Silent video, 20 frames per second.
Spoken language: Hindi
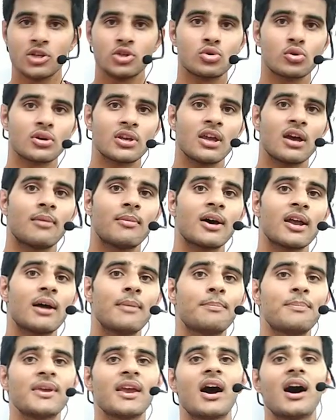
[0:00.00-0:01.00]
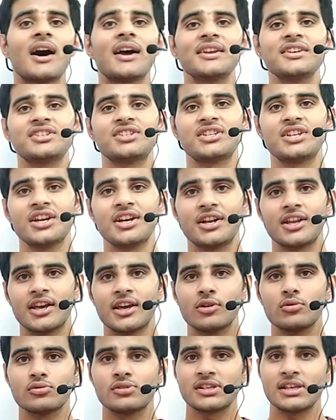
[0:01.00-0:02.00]
जो कि हमारा बिहार स्टेट
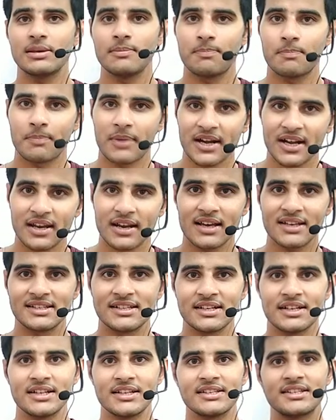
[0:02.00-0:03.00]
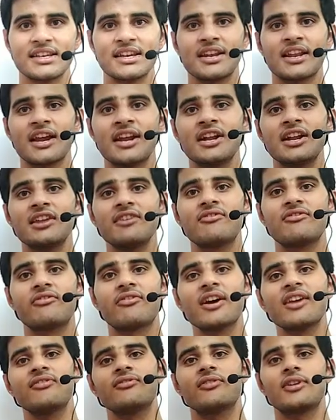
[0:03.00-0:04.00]
है उसकी पटना सिटी से
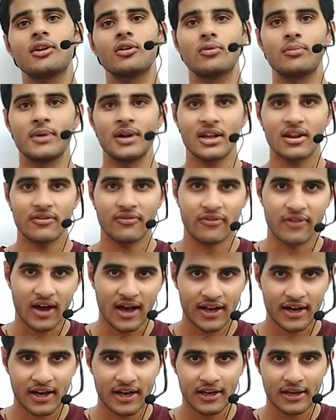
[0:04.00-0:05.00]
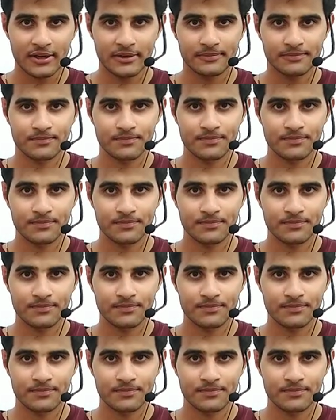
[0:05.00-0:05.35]
95 किलोमीटर फार है